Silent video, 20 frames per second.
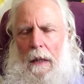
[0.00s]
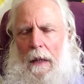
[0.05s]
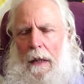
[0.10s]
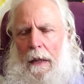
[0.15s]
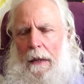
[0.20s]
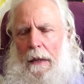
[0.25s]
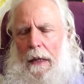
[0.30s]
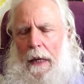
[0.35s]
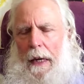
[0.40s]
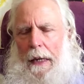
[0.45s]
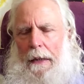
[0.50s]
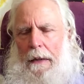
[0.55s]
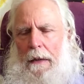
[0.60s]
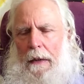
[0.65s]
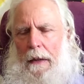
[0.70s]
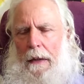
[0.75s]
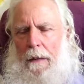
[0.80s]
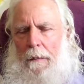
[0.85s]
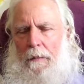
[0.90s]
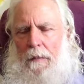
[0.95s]
an kein
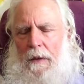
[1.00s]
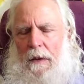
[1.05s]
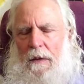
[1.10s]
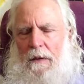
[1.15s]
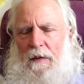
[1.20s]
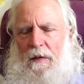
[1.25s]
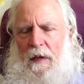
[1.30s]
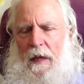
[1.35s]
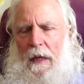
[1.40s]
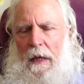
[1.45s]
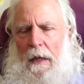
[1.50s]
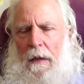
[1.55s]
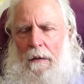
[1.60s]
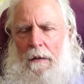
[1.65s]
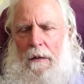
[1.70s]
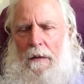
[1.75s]
Leben der Seele,